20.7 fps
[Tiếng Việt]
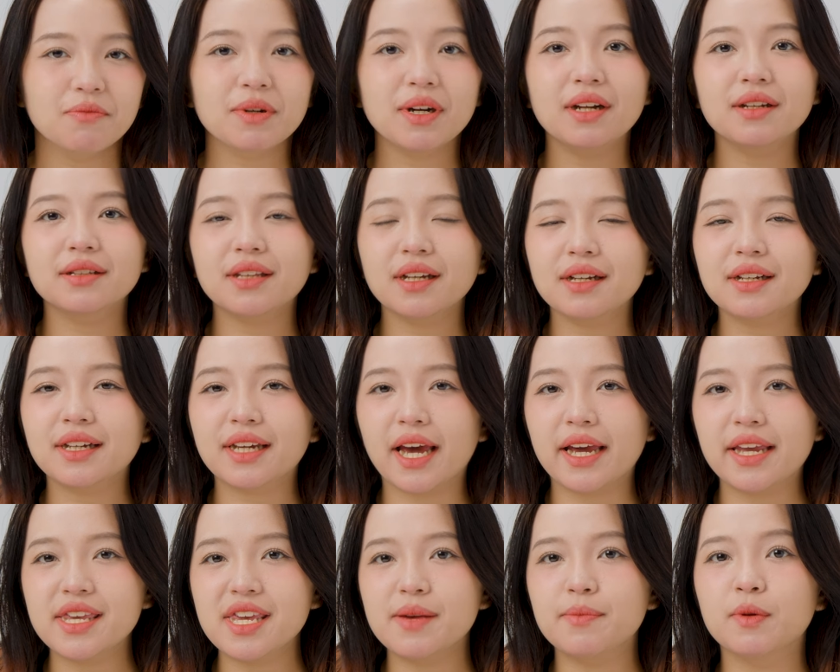và đó là tất
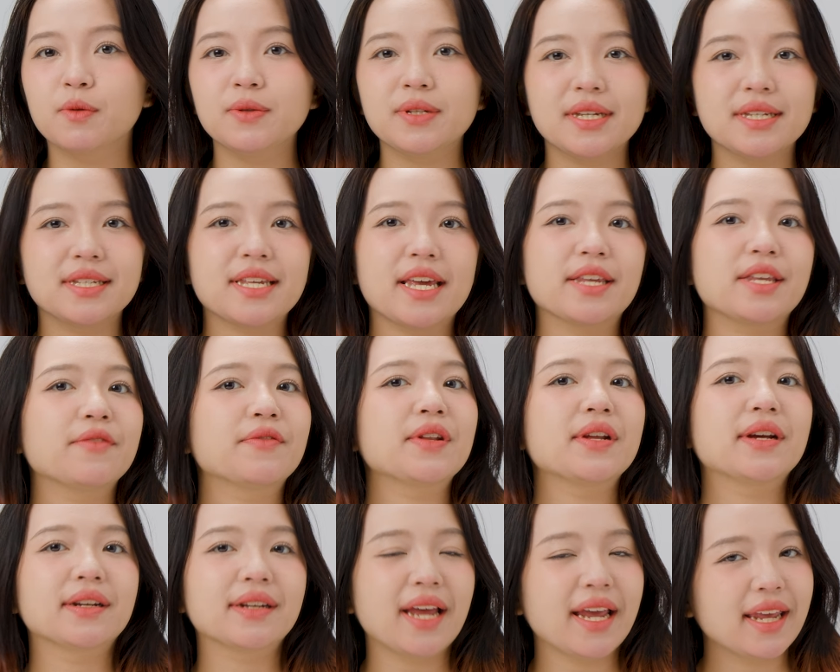cả những gì mình muốn chia sẻ cho
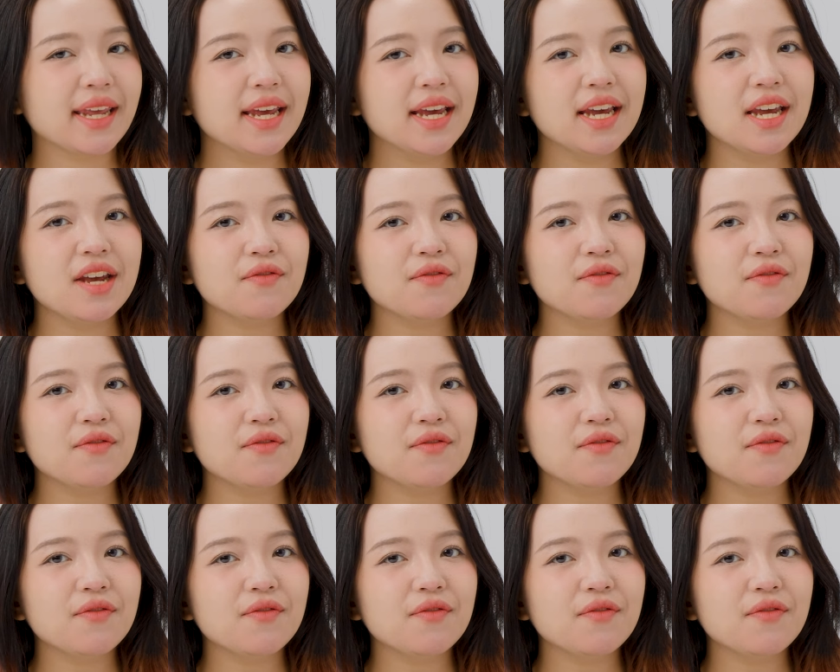video này